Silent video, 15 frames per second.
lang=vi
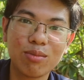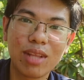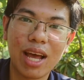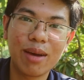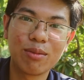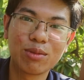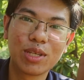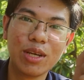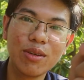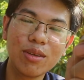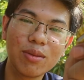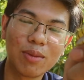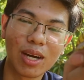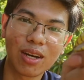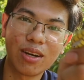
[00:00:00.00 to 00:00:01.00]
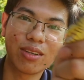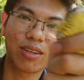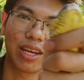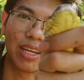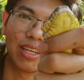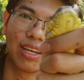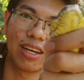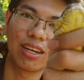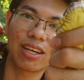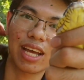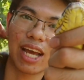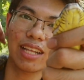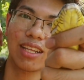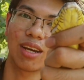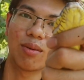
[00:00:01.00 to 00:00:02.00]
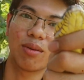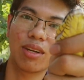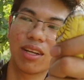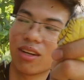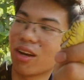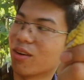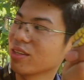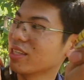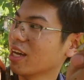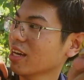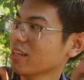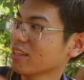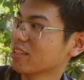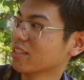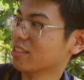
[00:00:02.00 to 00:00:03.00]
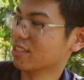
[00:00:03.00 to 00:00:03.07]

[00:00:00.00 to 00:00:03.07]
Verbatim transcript: rung tay một xíu nhưng mà con này à, cắn thì không có nên nổi chết